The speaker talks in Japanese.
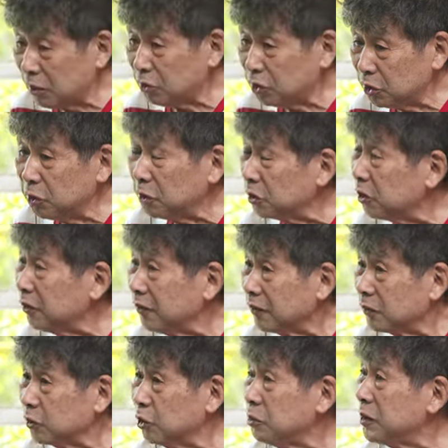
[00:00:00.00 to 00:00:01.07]
格すると
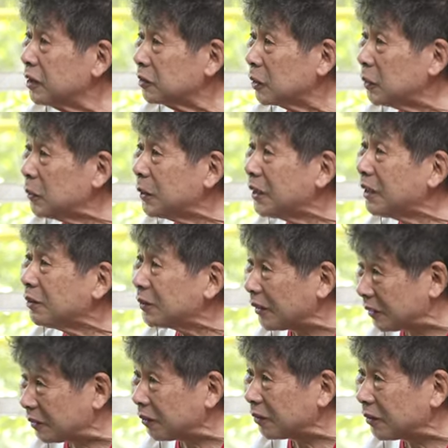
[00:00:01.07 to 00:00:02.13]
郵便屋さん行けなく
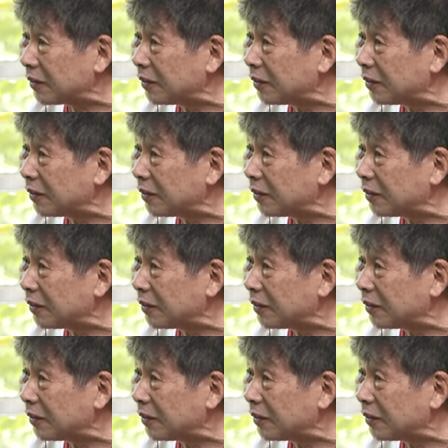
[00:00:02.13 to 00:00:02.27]
なっちゃう、